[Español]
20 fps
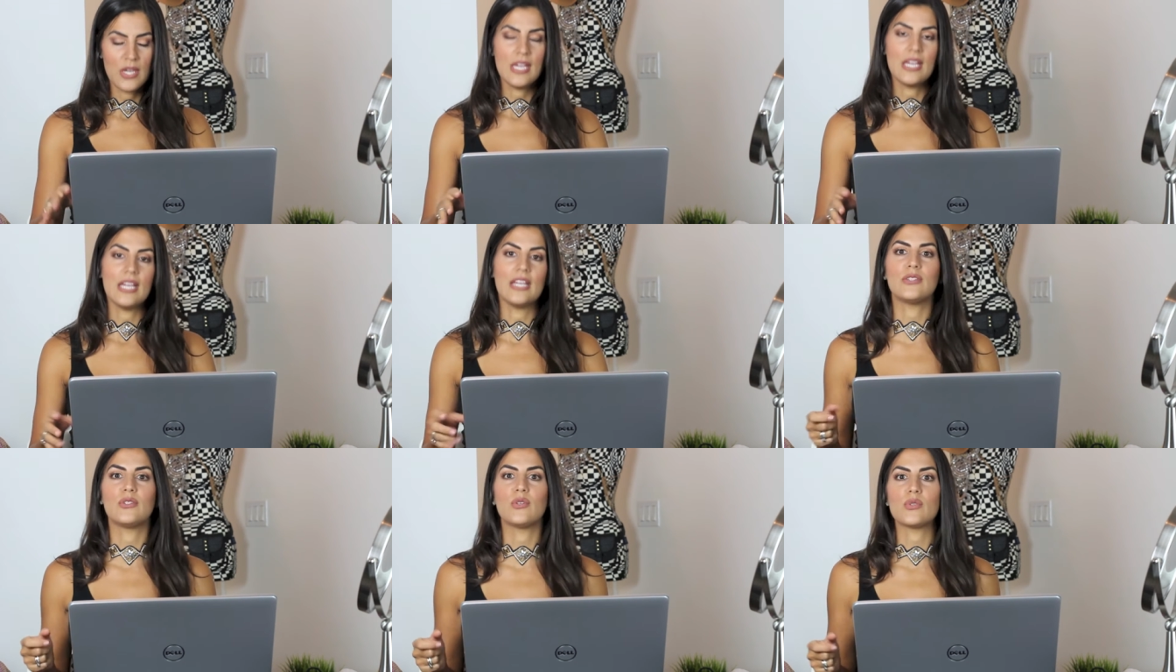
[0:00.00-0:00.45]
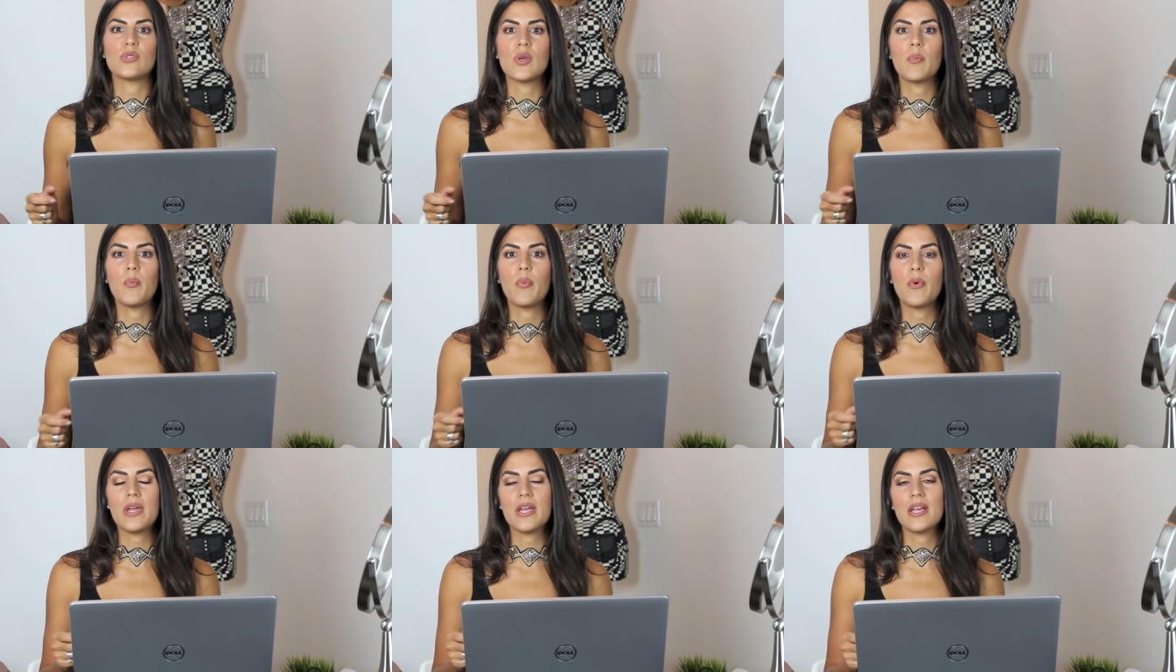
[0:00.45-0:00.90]
Entonces
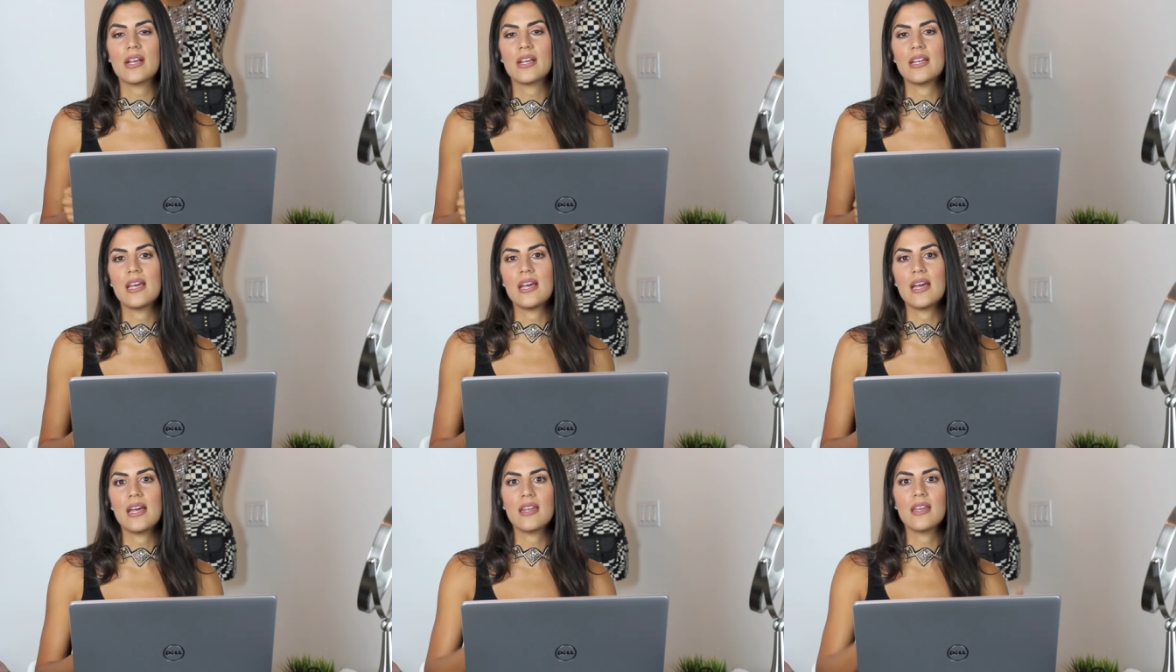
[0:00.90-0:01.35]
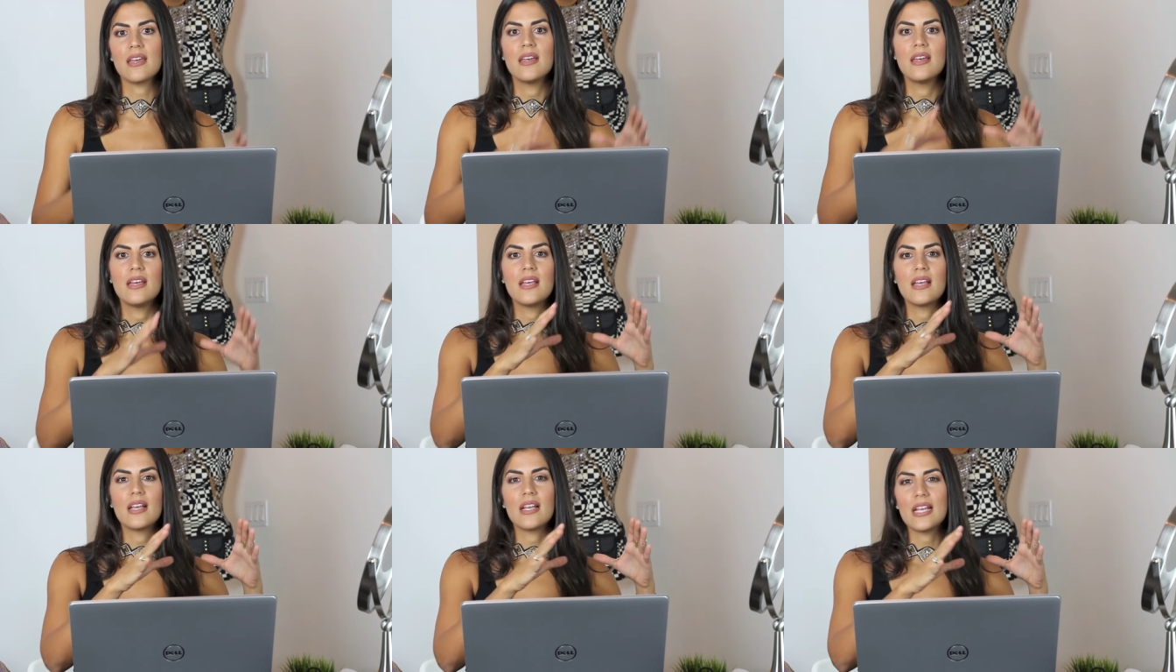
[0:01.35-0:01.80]
puedes crear
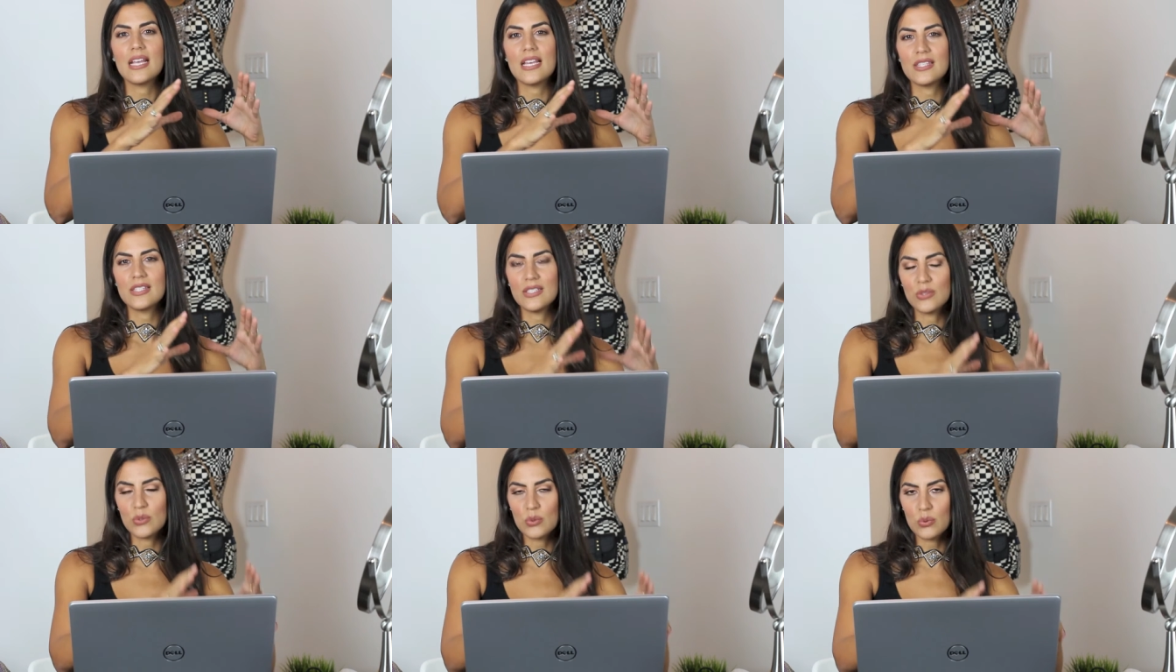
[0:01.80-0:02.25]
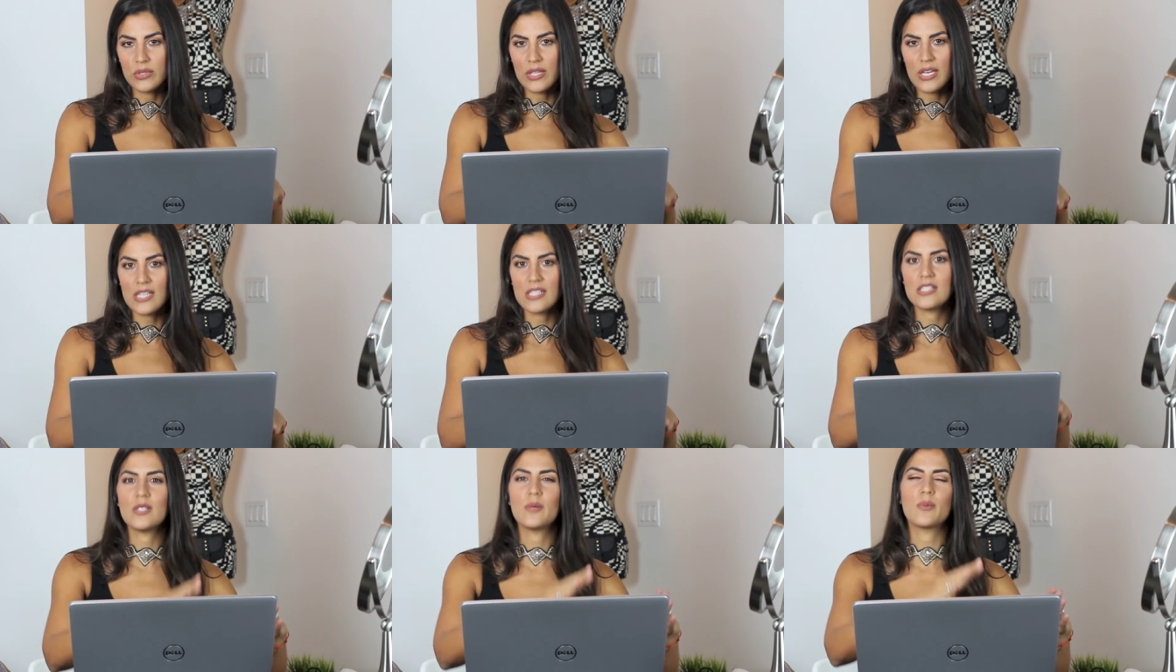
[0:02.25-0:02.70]
que si tu
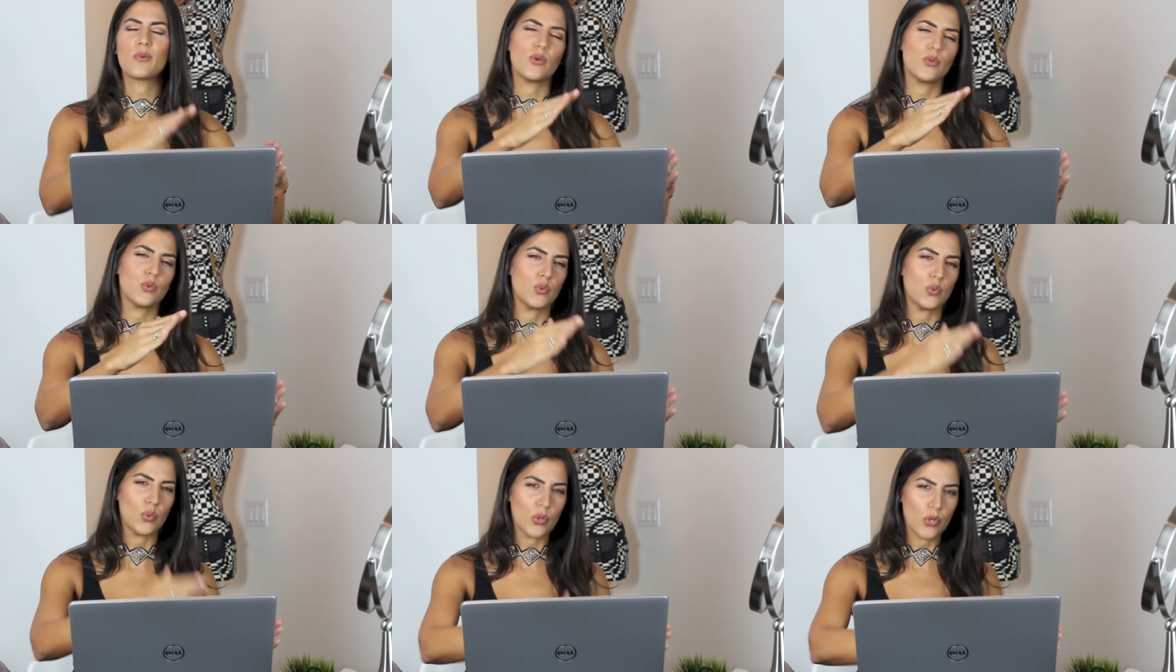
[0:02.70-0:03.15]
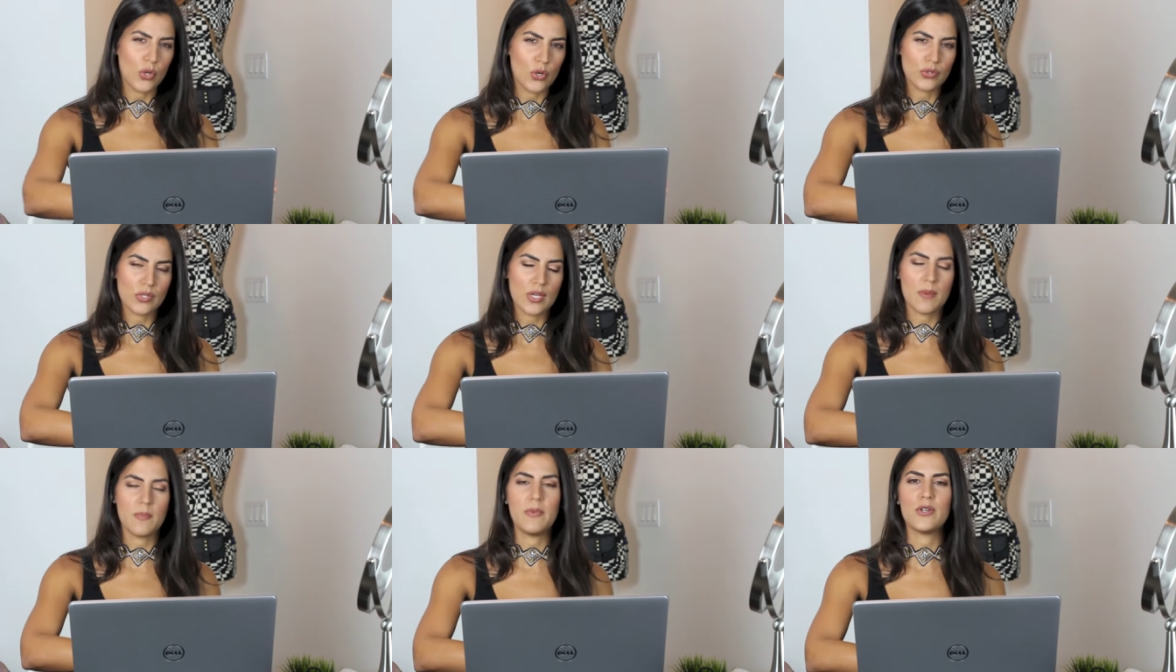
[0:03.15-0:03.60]
desktop con tus
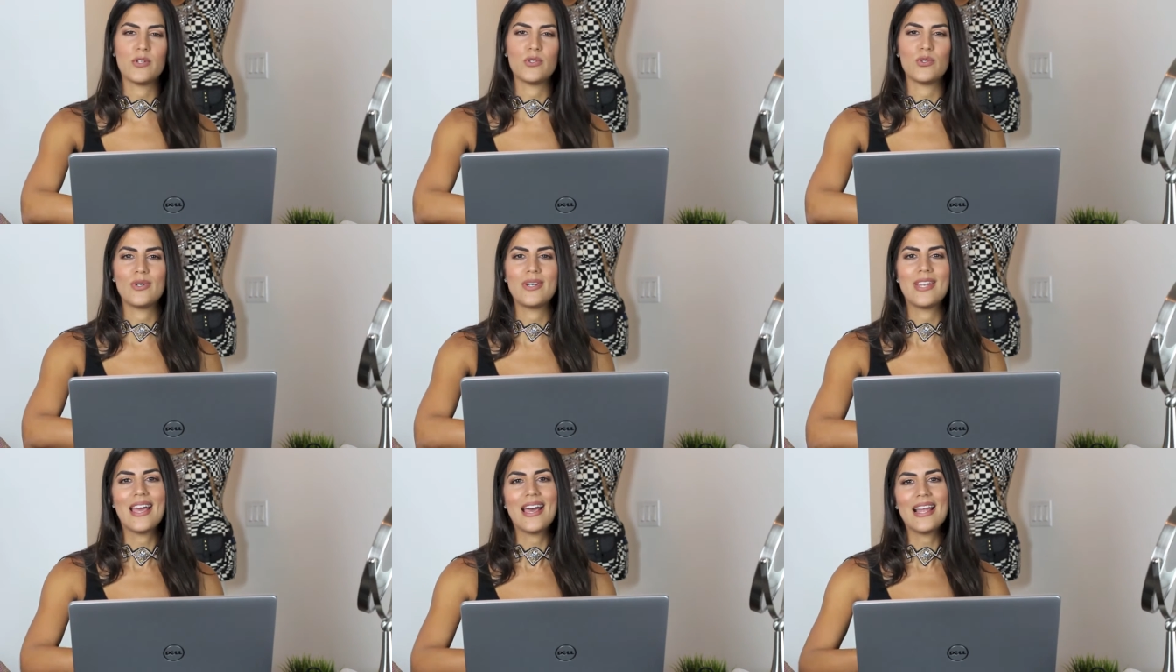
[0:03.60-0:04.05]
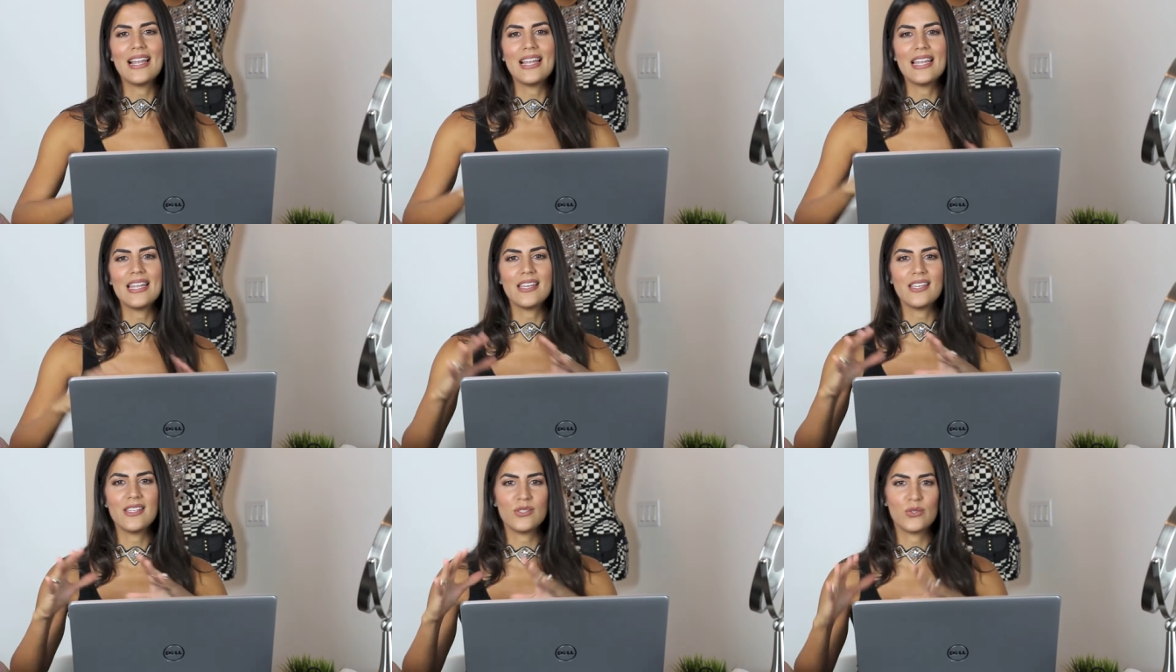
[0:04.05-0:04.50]
cosas
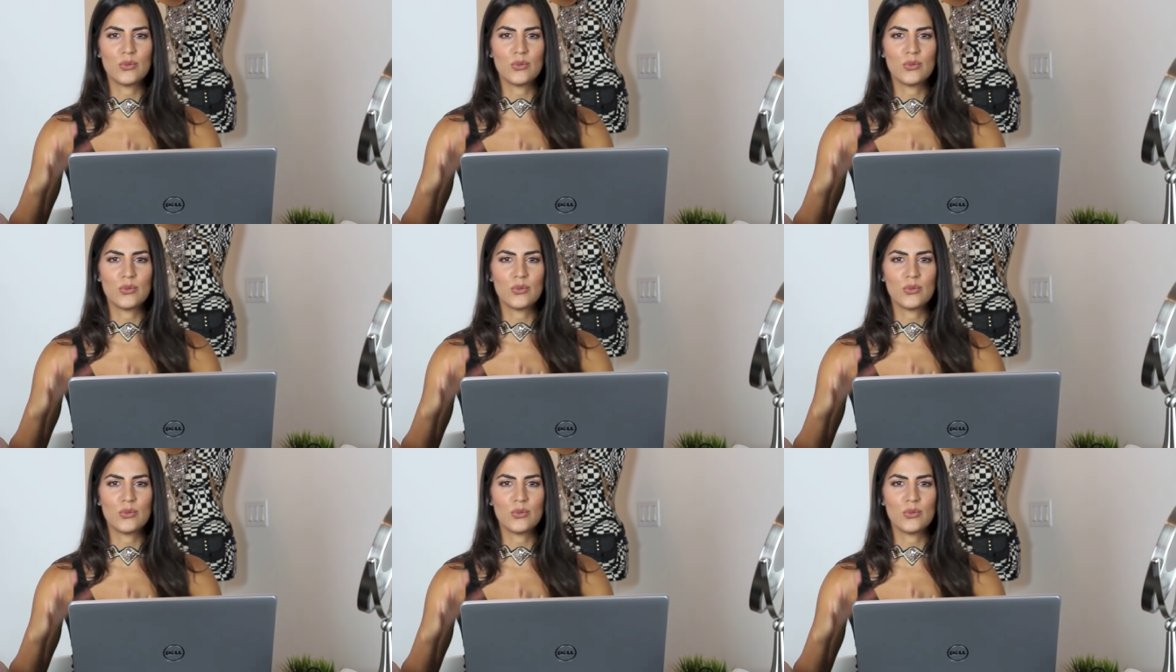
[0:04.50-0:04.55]
personales,